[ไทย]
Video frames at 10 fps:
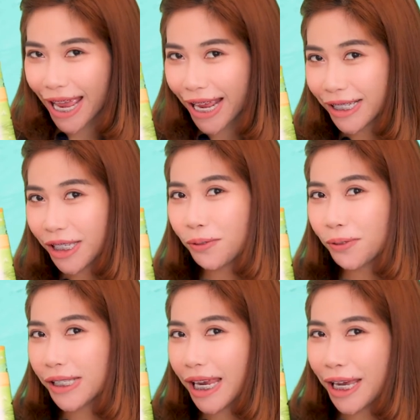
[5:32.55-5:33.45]
ง เจ้า
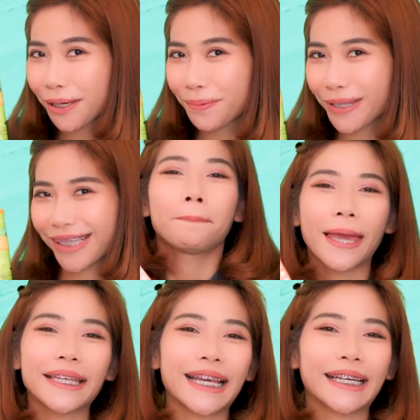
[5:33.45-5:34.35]
ทิปส์
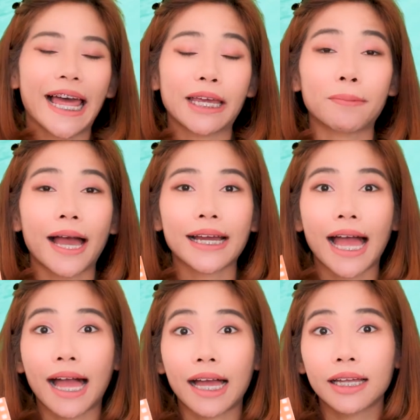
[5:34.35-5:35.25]
เป็นอย่างไรบ้าง
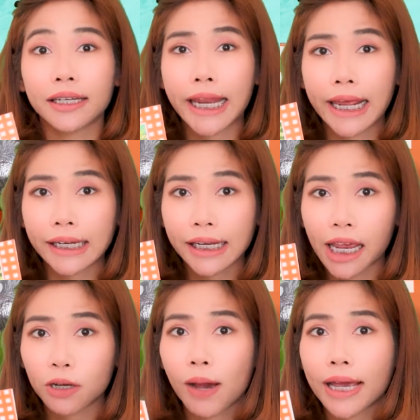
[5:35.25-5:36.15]
คะ เด็ก
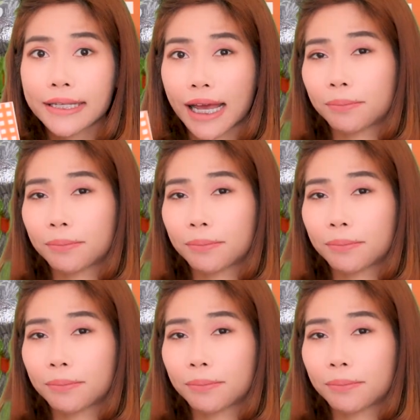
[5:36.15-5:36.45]
เล็กๆวัย